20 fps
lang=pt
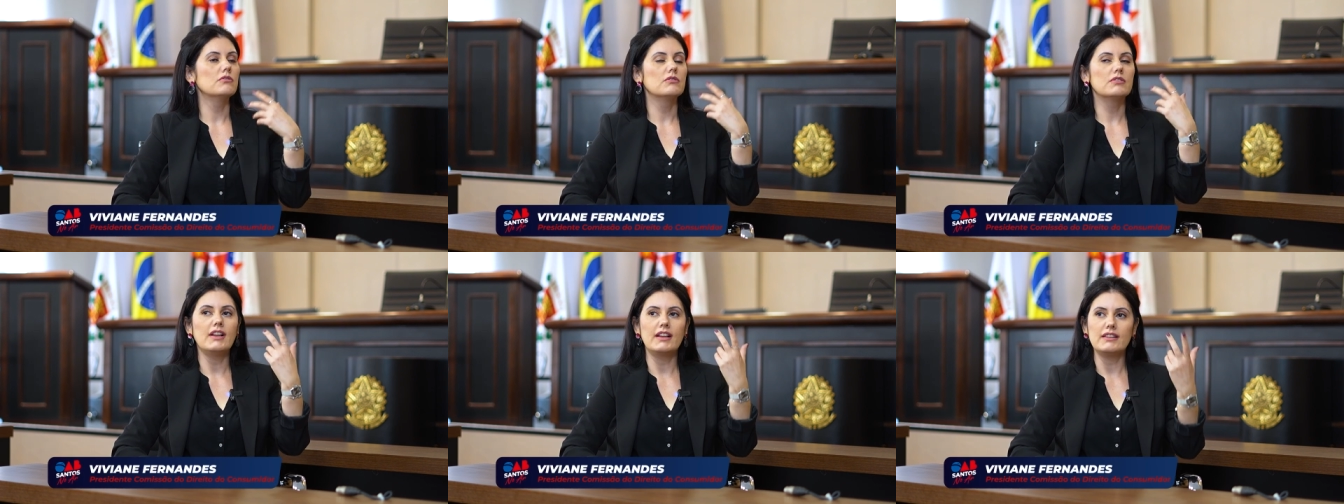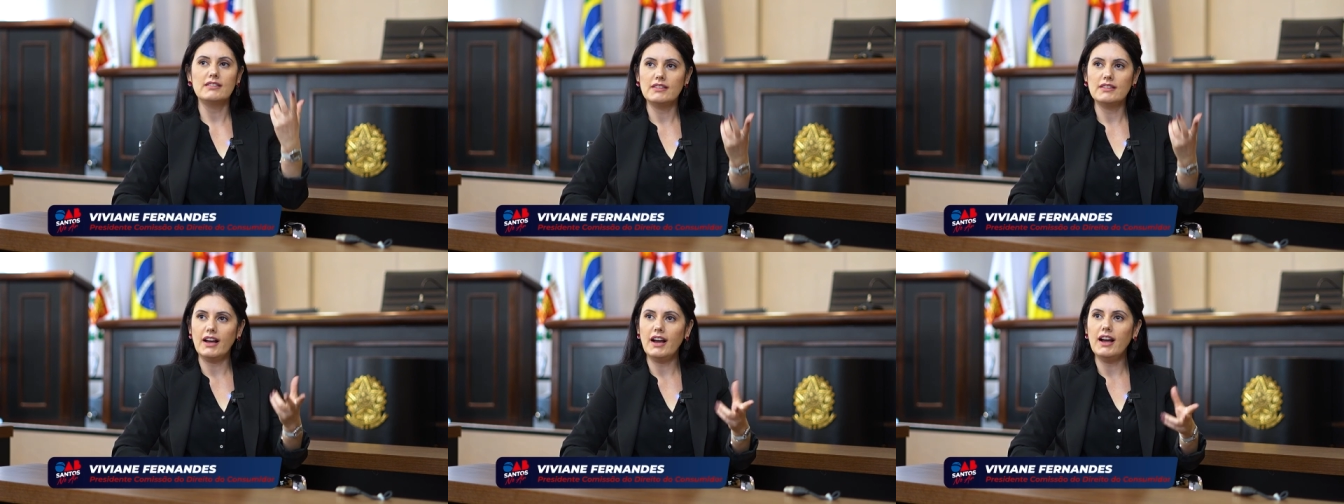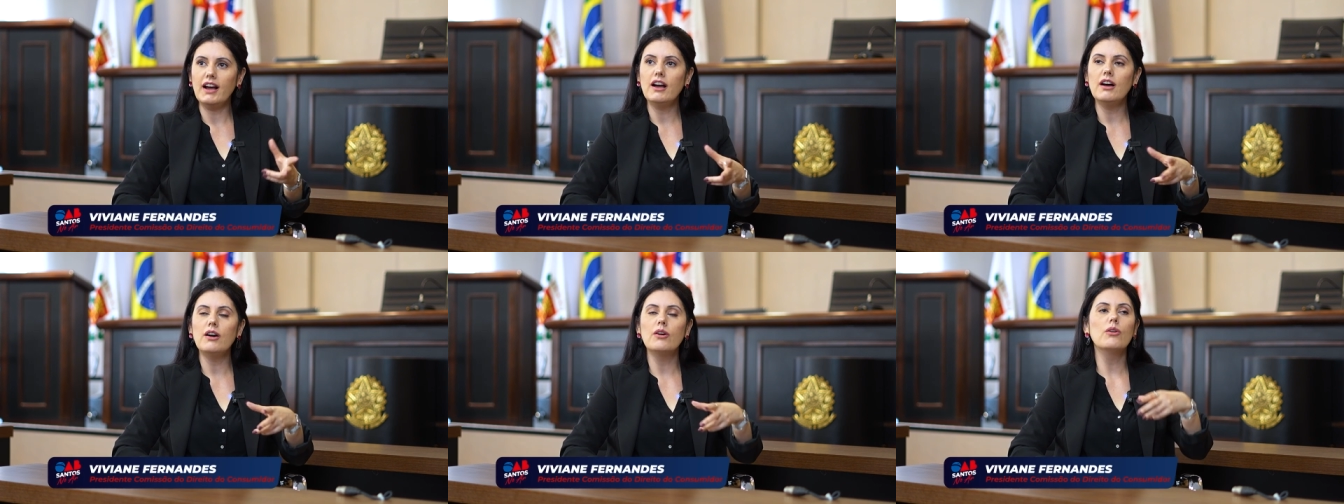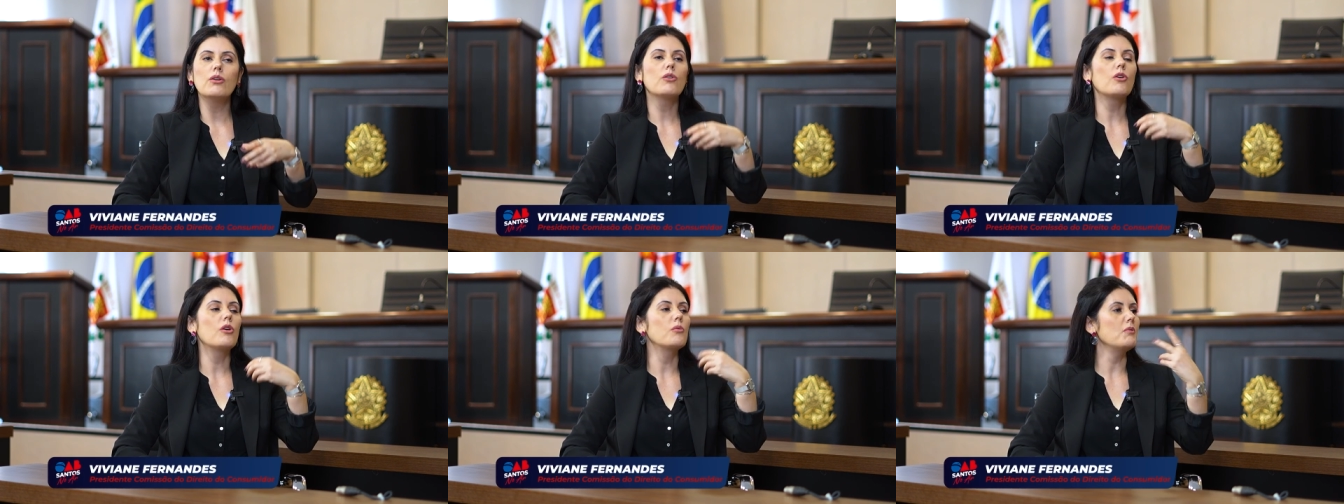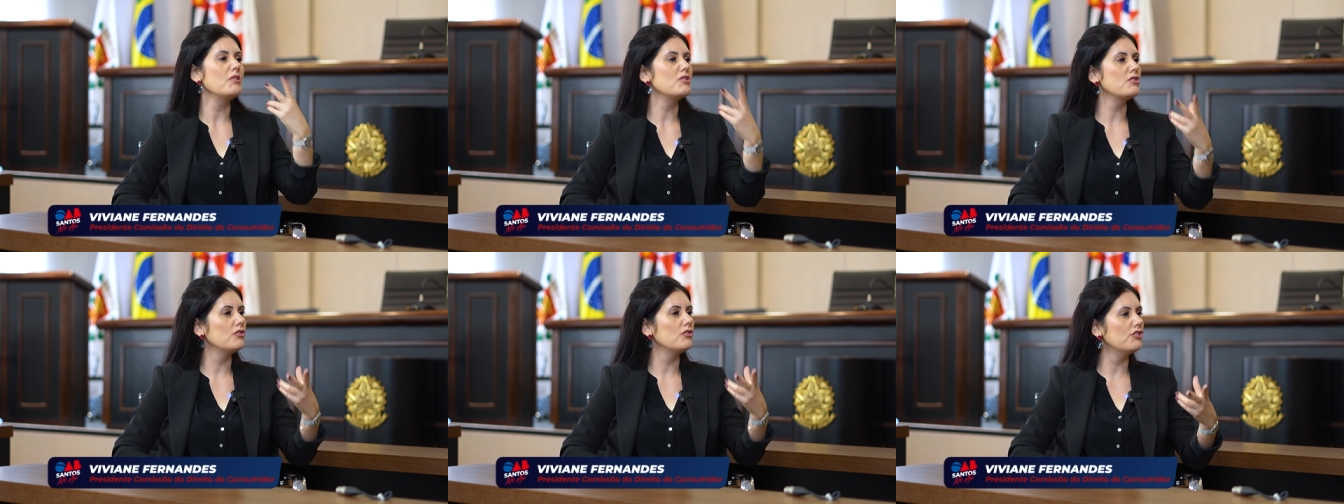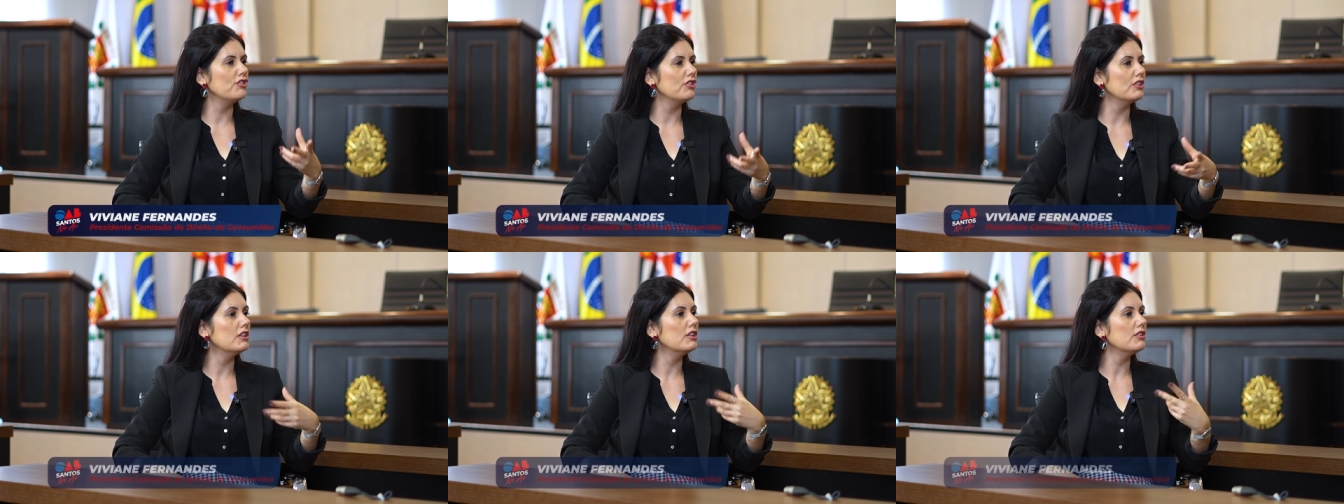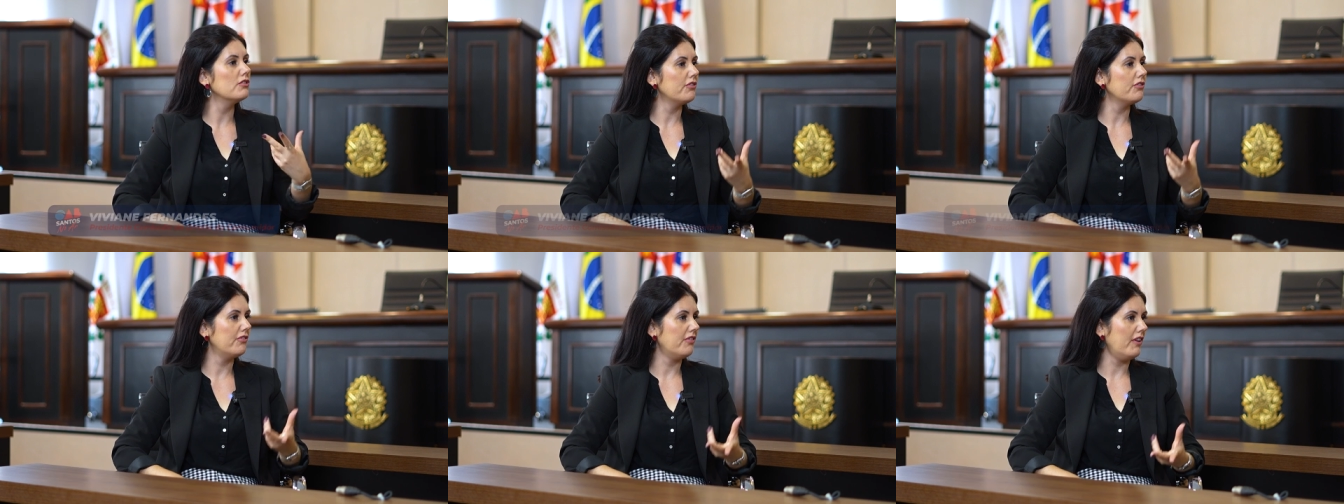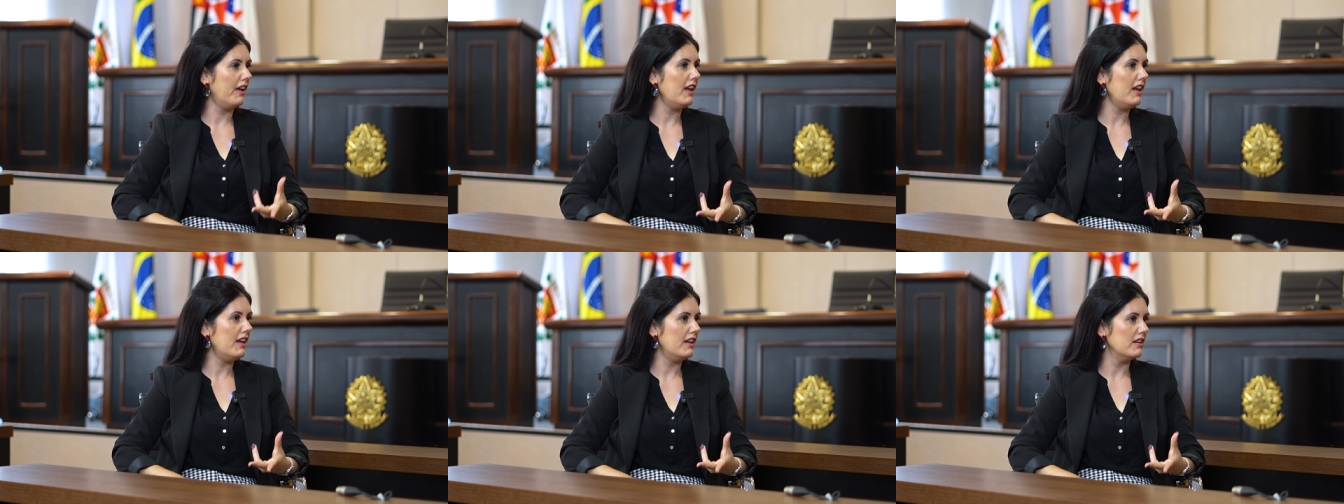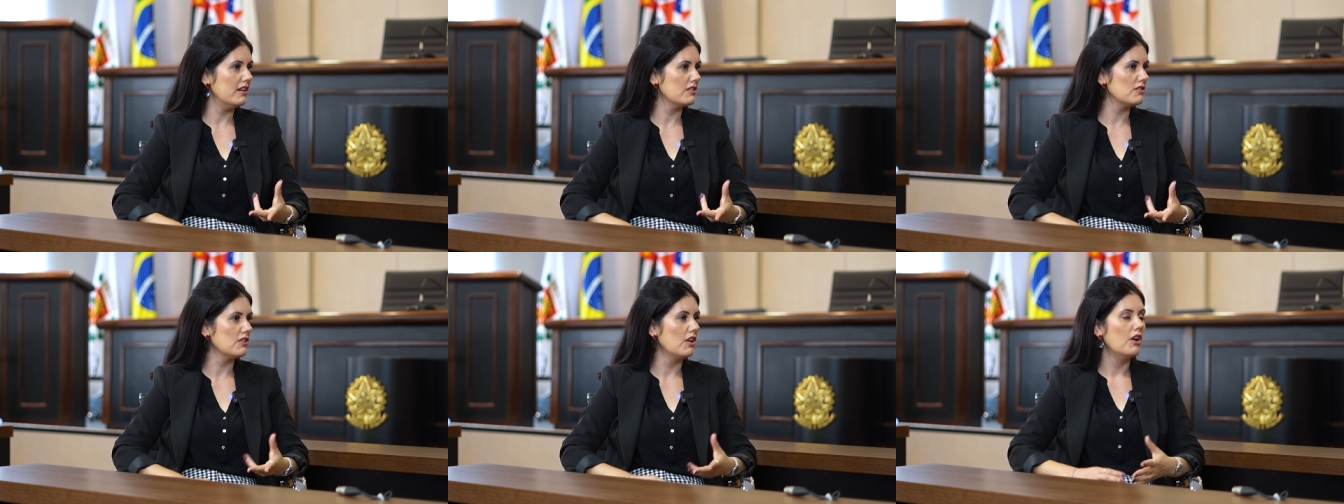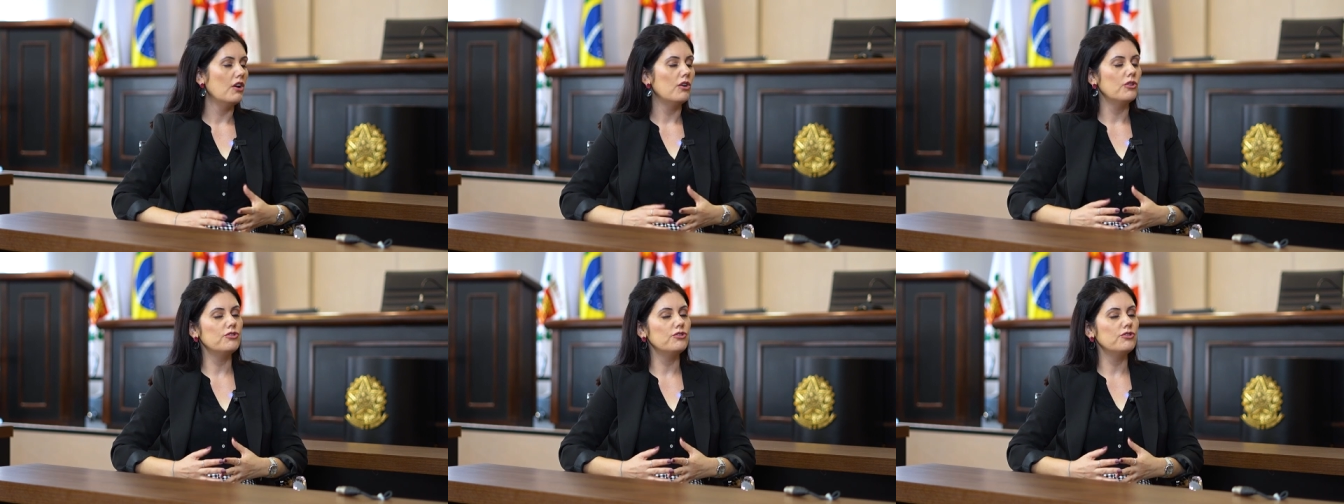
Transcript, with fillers: Natal, começo de ano, férias,